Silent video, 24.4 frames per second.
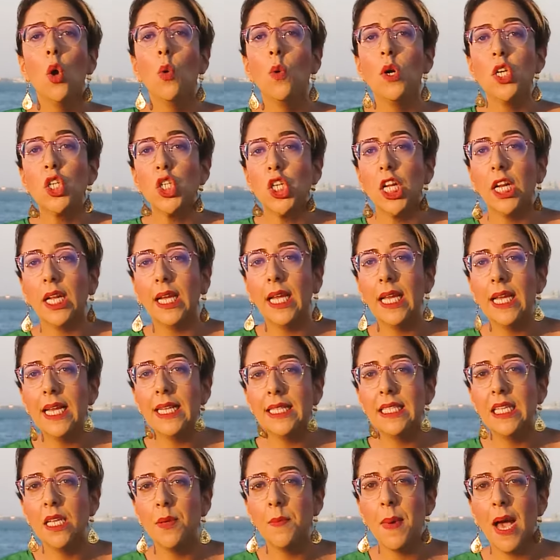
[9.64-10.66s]

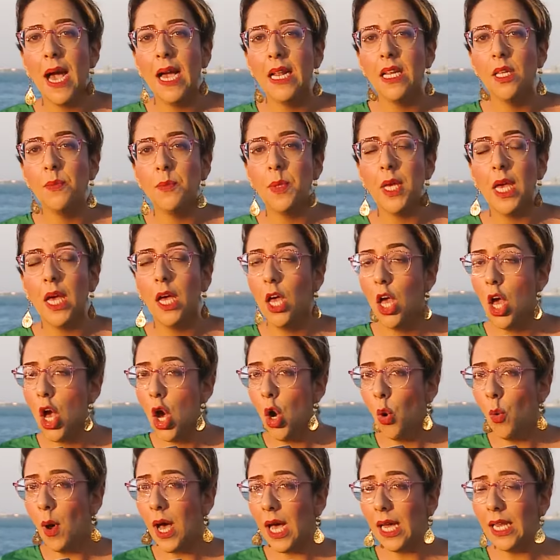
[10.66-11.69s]
والشرقية مع ليبيا
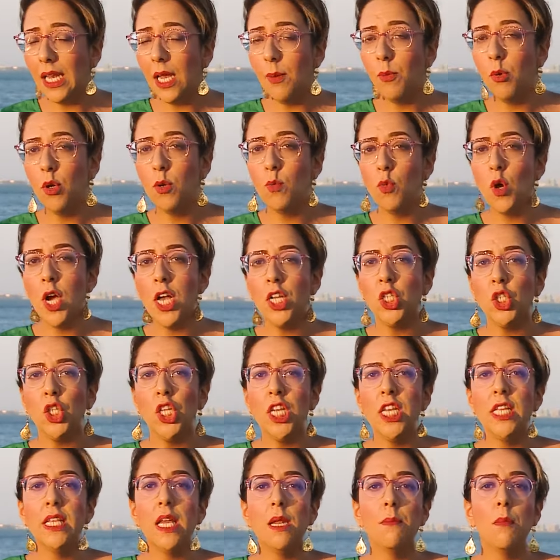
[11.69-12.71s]
وأغلب
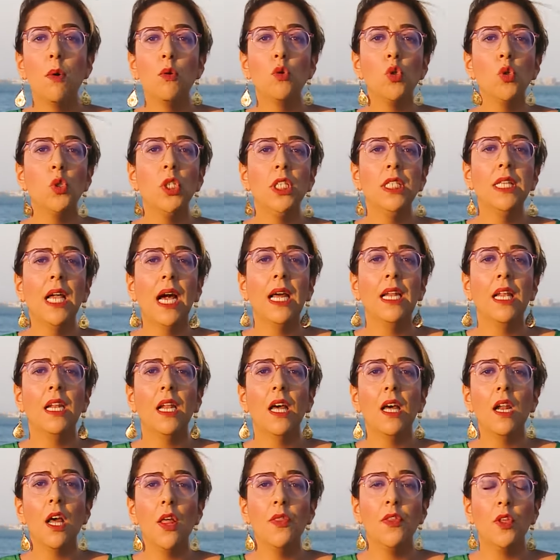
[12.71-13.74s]
المهاجرين الموجودين على
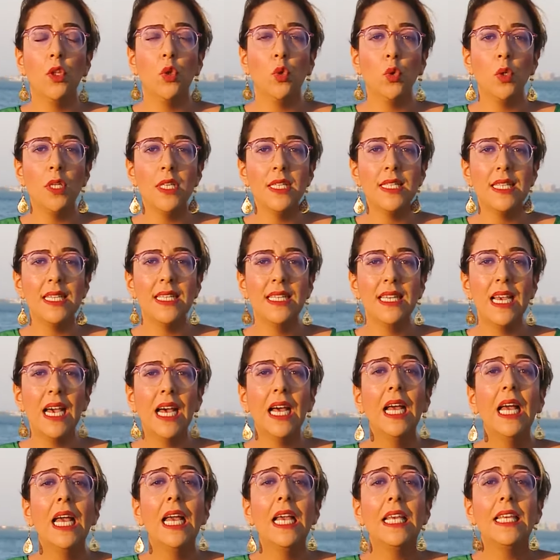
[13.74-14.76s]
الأراضي
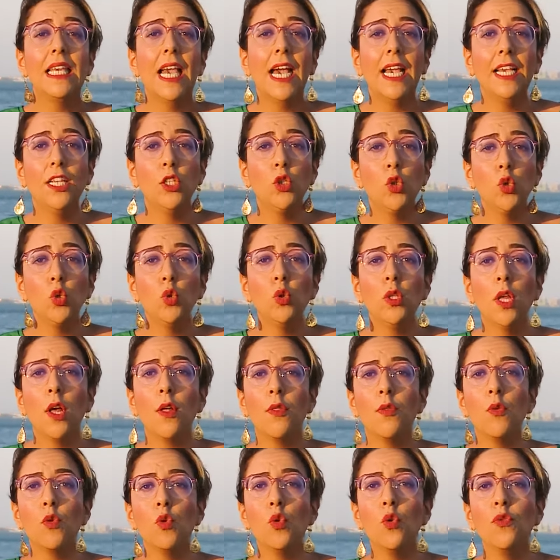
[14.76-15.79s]
التونسية يعيشون
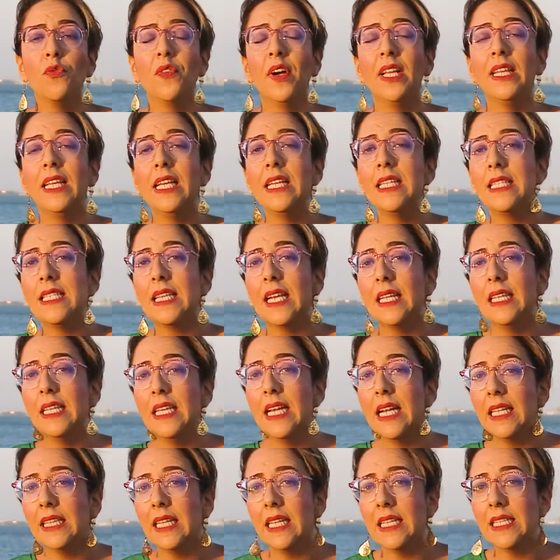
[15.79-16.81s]
ظروفا
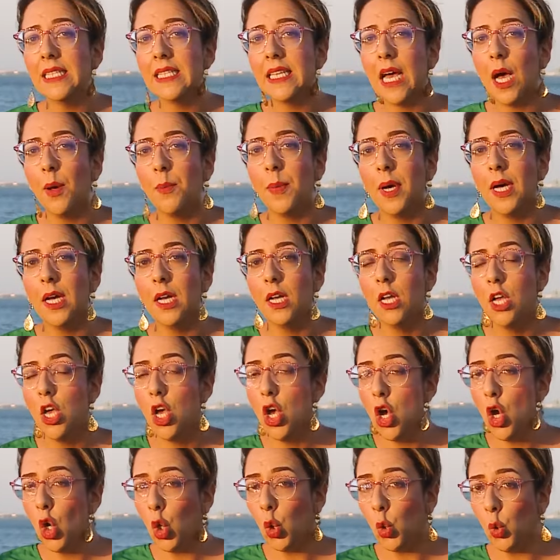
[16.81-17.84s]
إنسانية صعبة
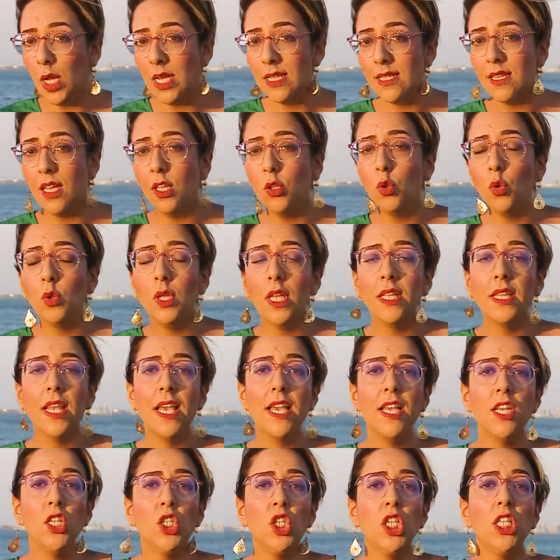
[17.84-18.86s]
خلاصات
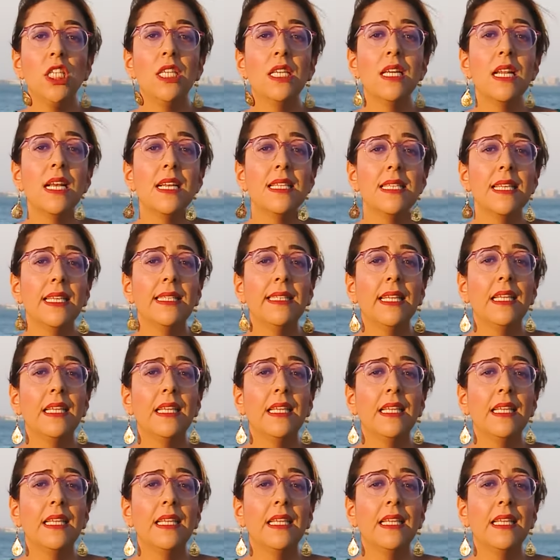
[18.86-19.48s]
نتائج دراسة